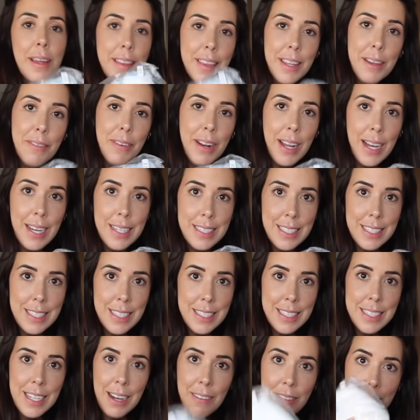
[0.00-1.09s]
de bragas
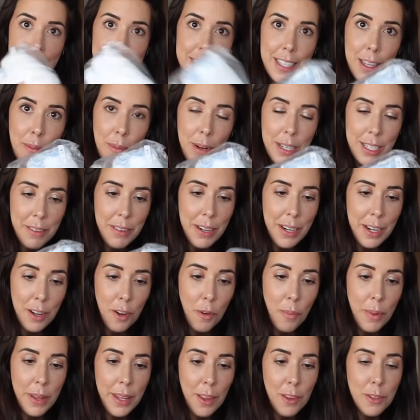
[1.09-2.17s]
desechables, que me las habéis
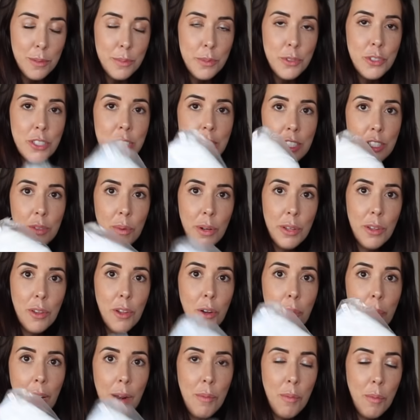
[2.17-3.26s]
recomendado muchas, sobre
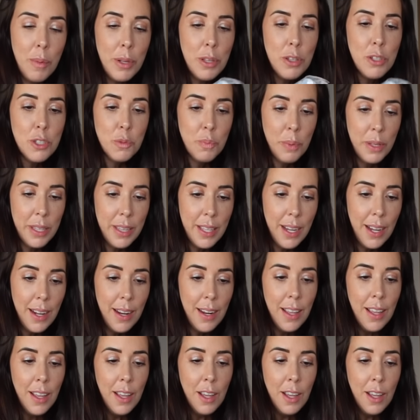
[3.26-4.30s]
todo para el momento hospital,